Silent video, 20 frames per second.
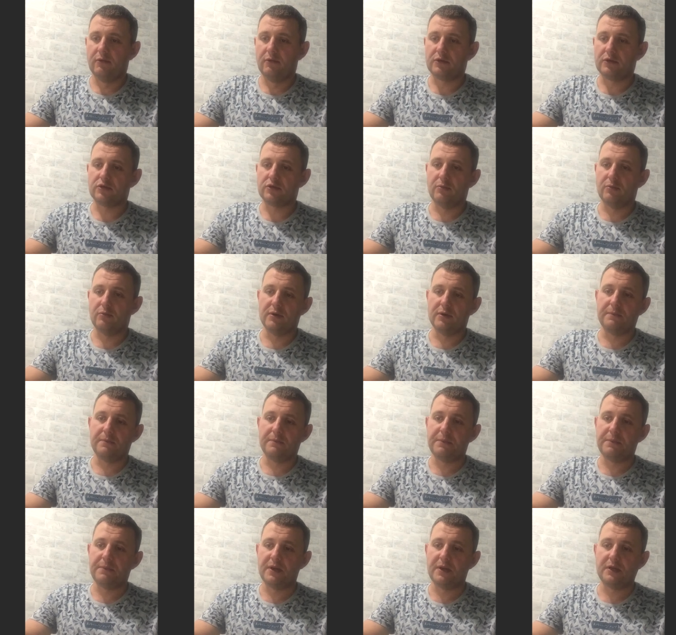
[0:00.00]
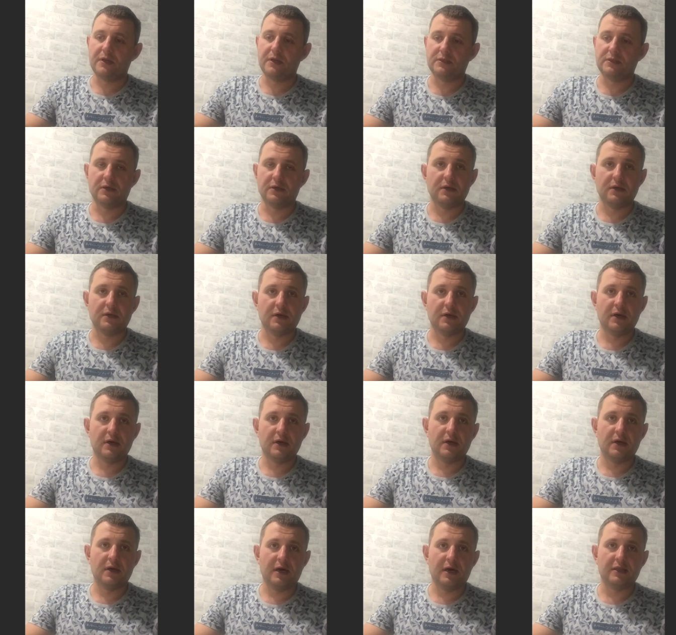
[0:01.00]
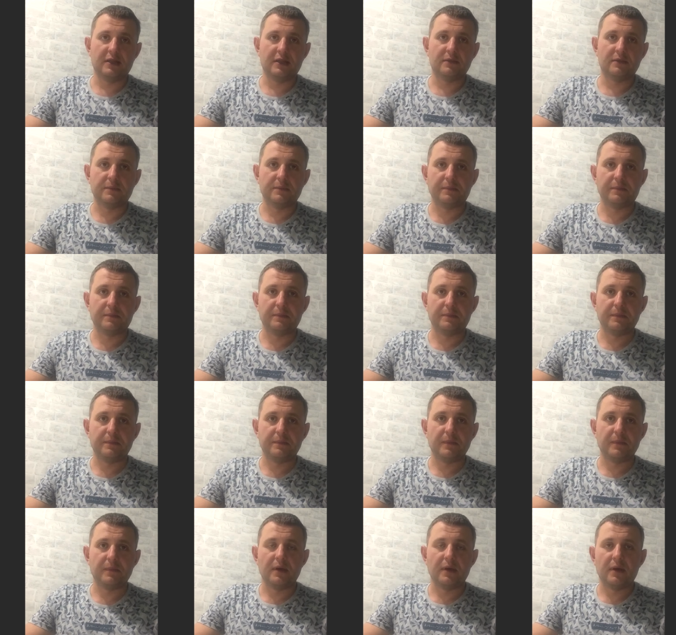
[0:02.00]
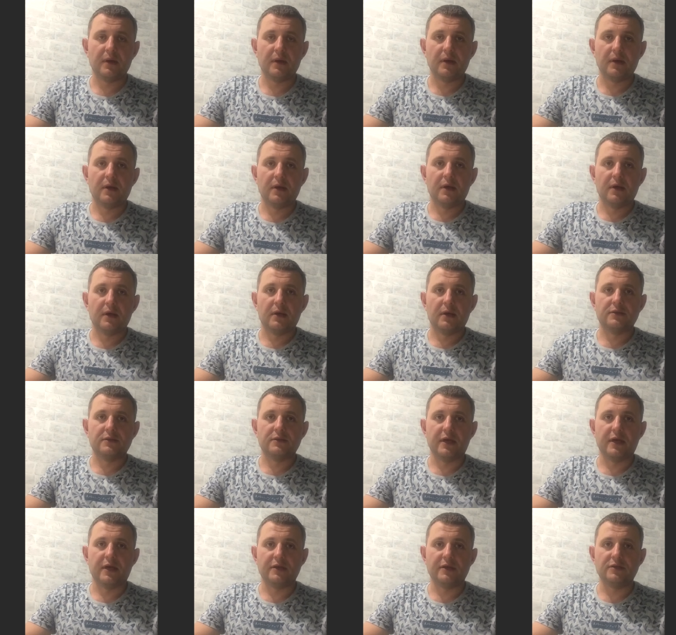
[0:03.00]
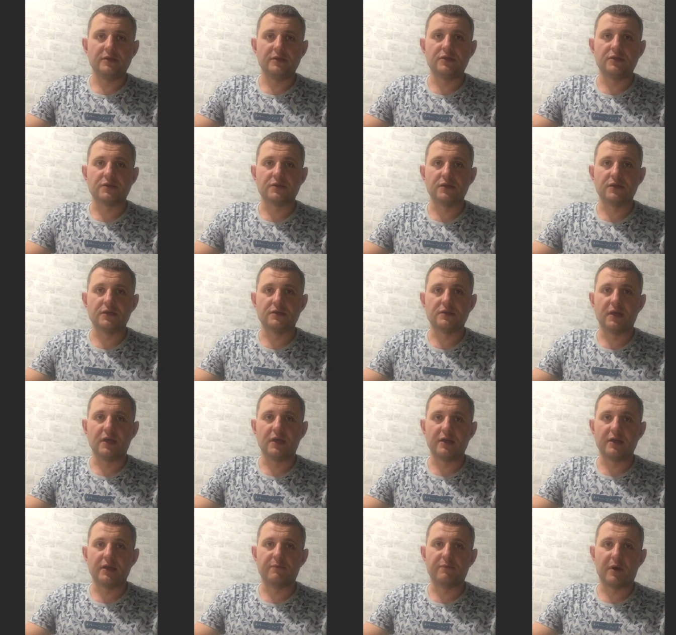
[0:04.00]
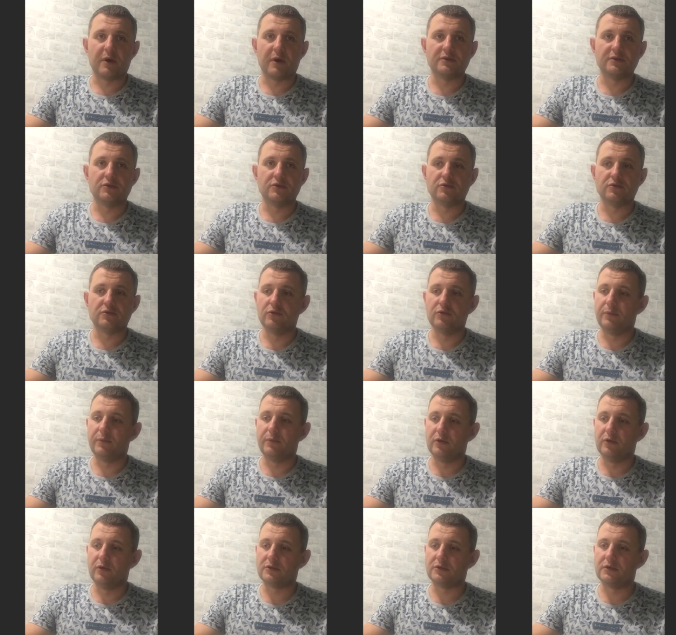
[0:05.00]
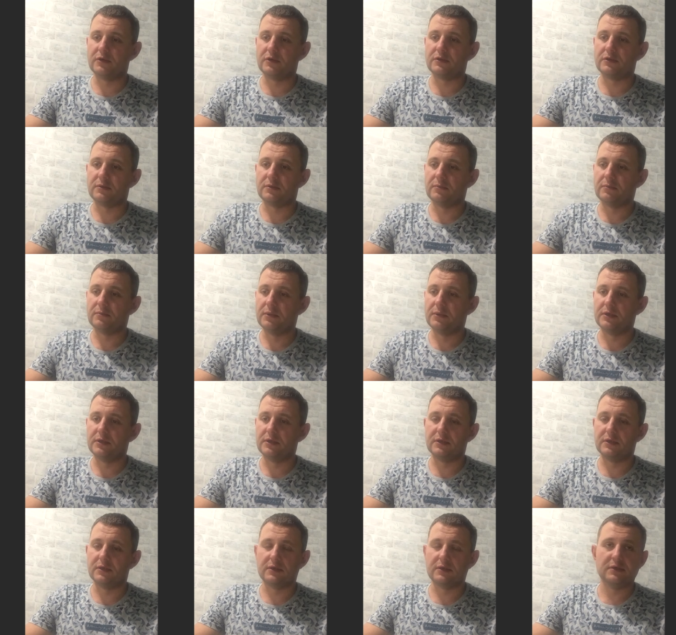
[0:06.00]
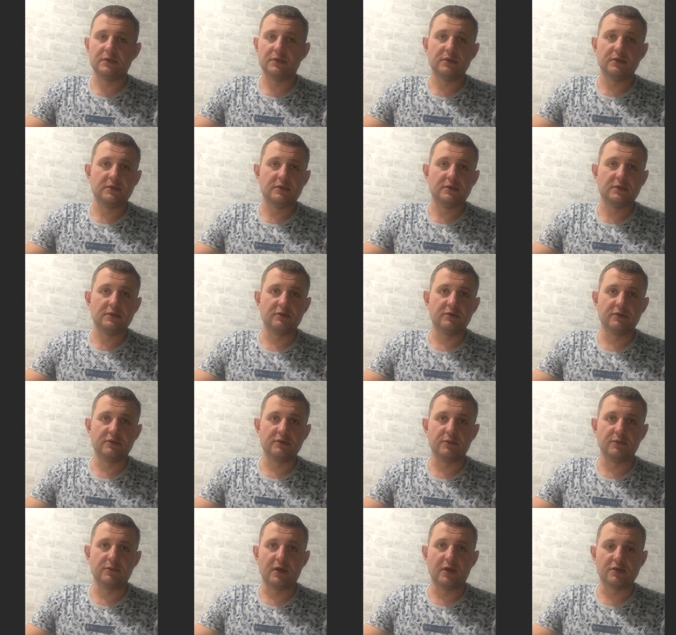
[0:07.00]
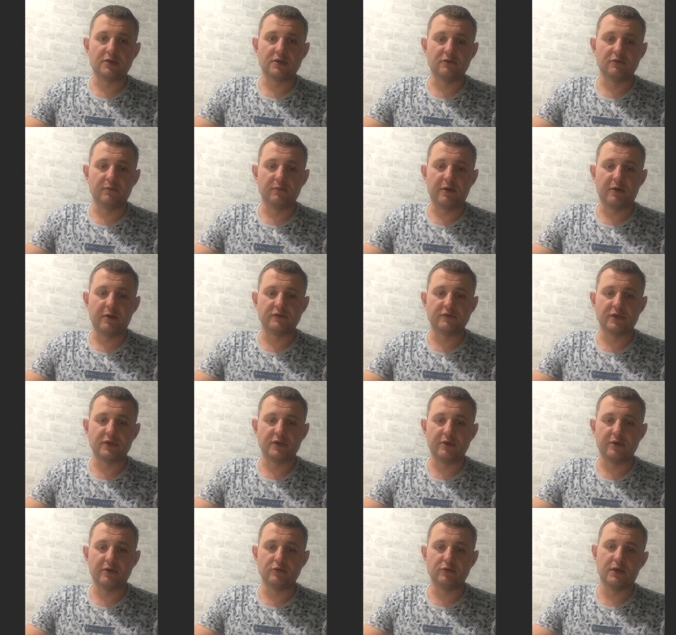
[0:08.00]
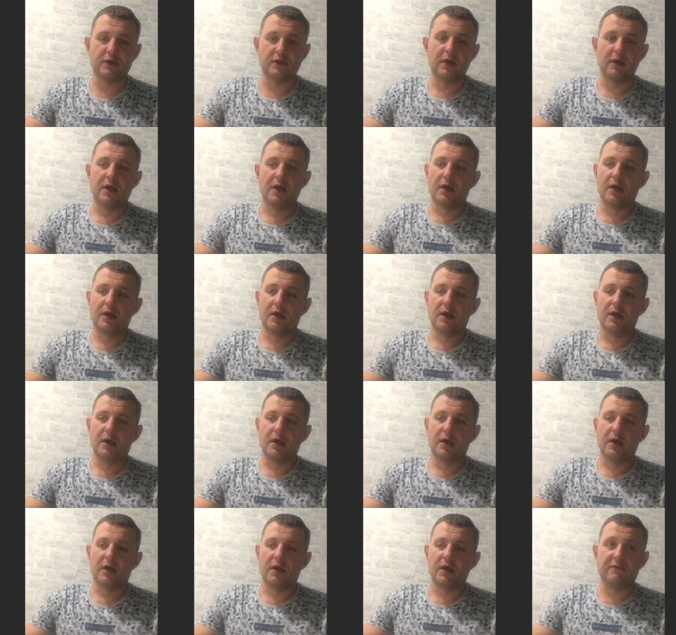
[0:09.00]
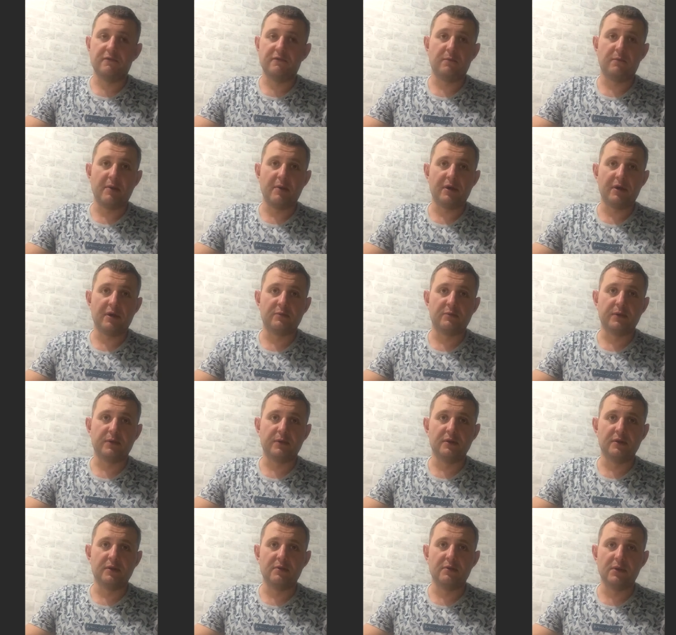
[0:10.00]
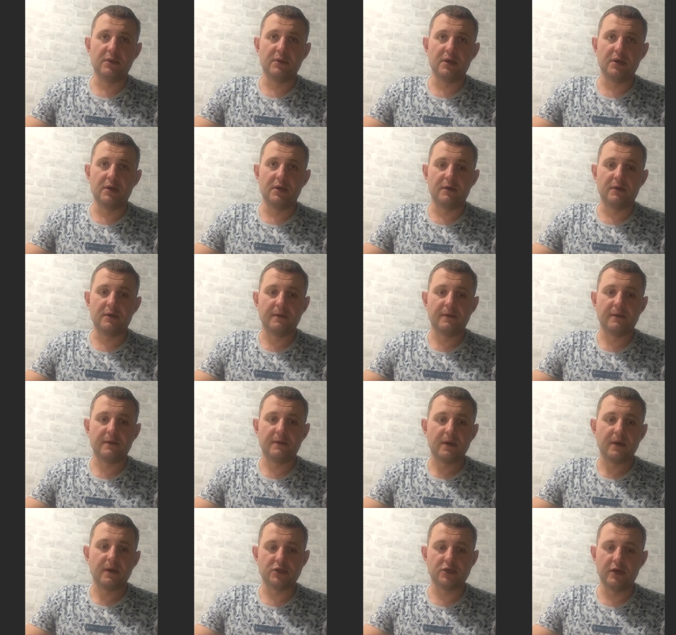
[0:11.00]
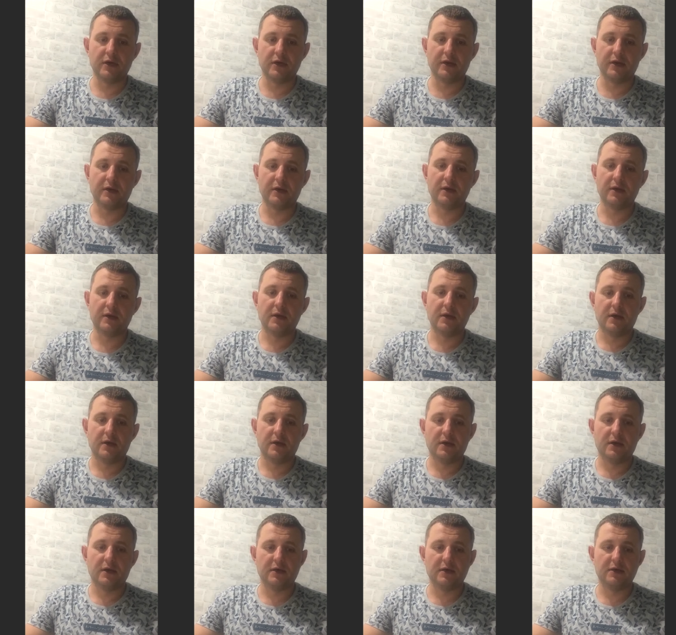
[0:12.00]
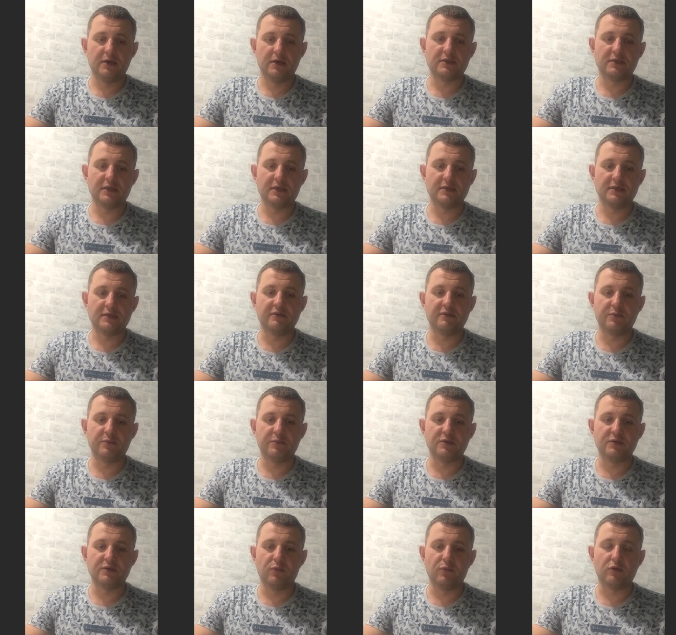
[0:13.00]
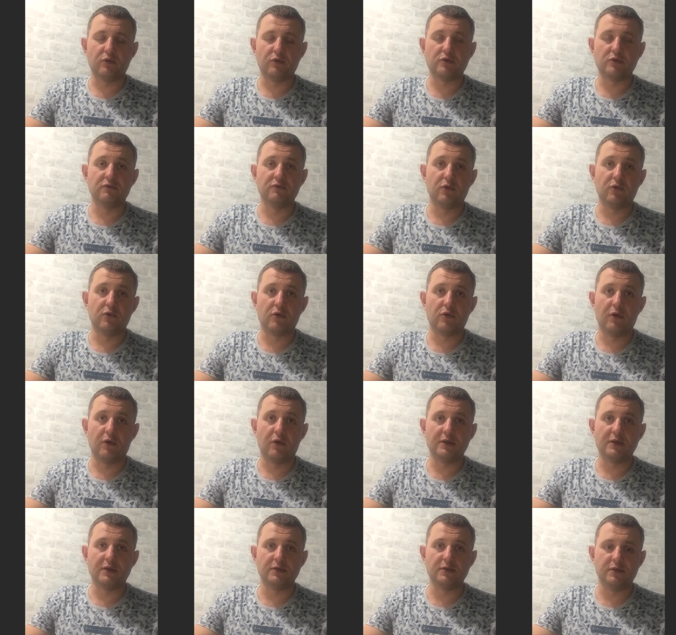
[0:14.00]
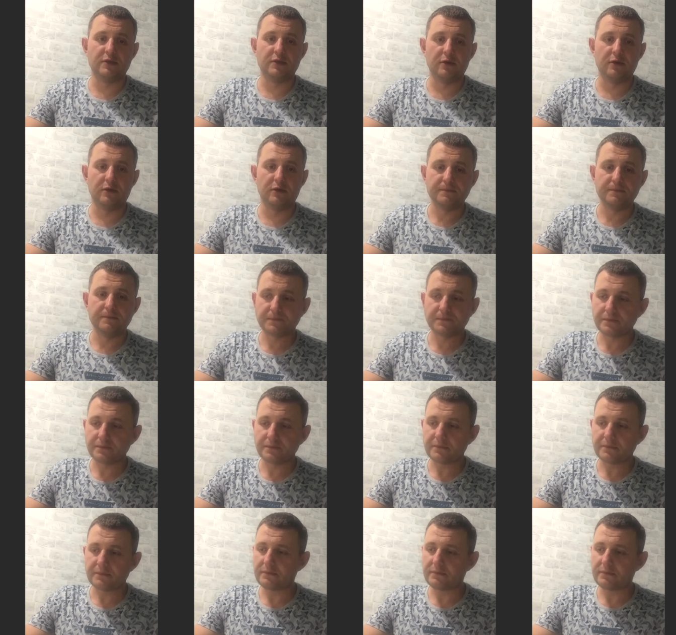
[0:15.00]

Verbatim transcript: Ну вот, чтобы перейти э, от теоретических знаний в практическую плоскость, мы с активистами нашего профсоюза э, в момент пандемии решили э, составить письмо к своему руководителю,